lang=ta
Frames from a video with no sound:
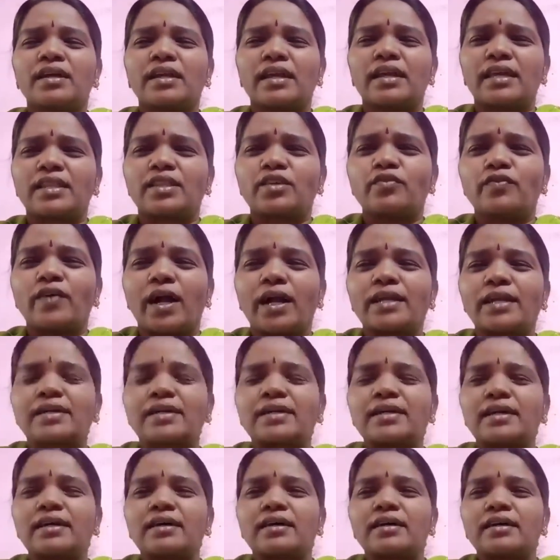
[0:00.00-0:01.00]
எது
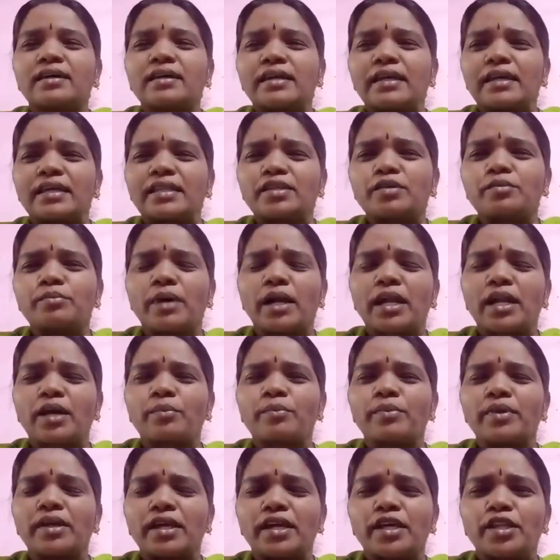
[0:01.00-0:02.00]
வாழ்க்கை எது
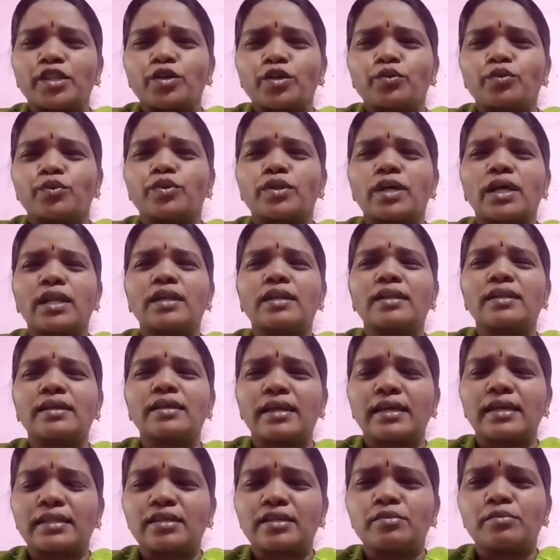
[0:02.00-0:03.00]
மனம் எது உடல்
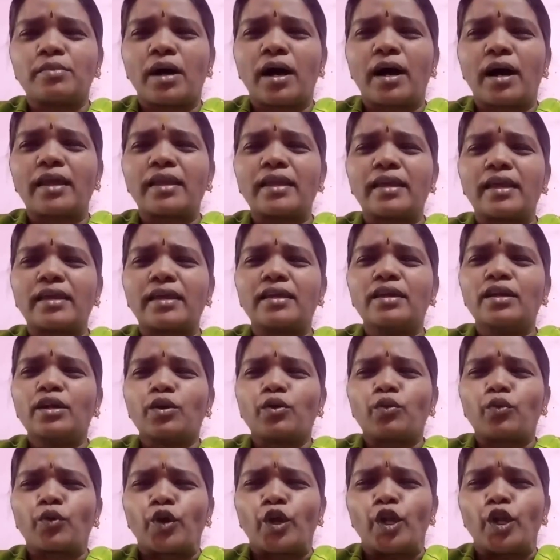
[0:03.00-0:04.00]
எது மாயை
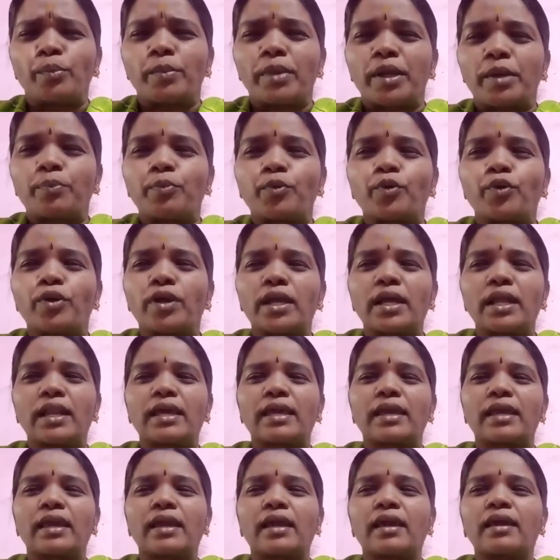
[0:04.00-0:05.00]
ஒண்ணுமே
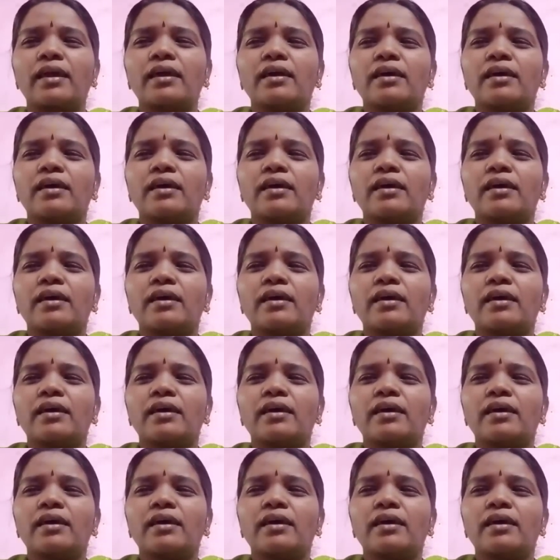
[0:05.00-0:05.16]
புரியலையே